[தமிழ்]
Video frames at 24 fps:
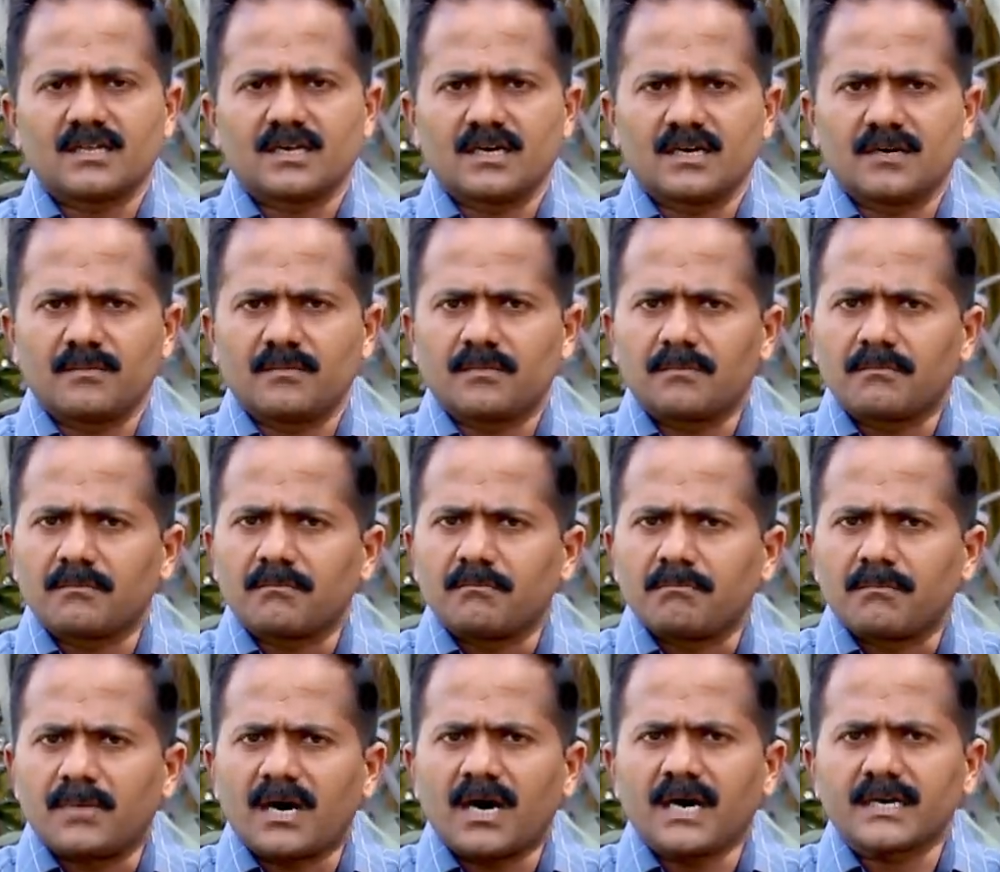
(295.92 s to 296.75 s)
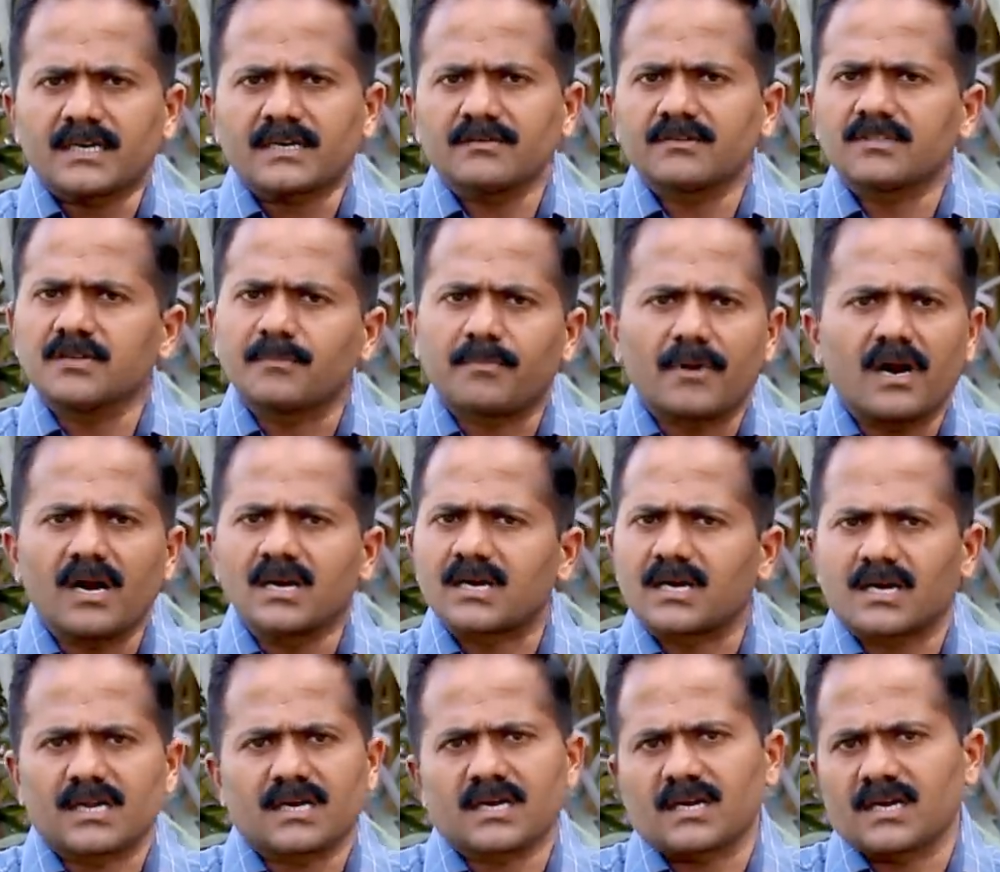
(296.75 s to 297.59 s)
இந்த மாட்டை வந்து
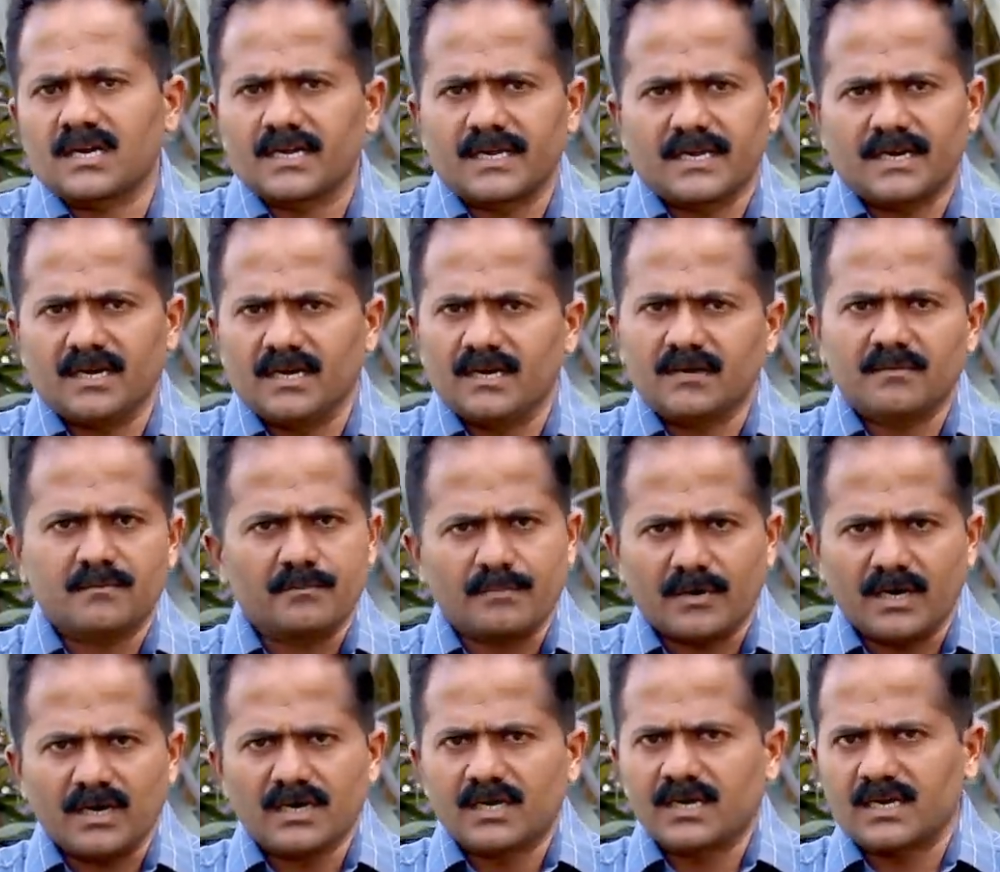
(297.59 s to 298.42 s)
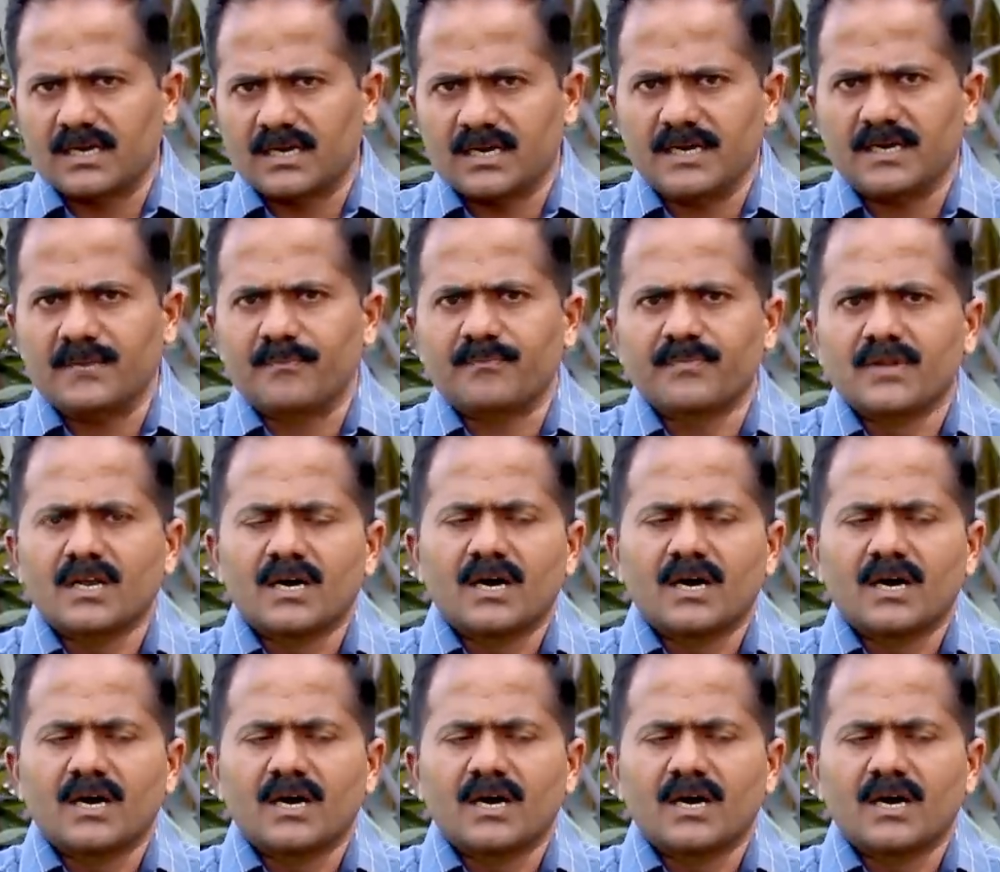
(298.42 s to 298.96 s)
பால் கறக்குறாங்க இல்லைங்களா பால் கறங்க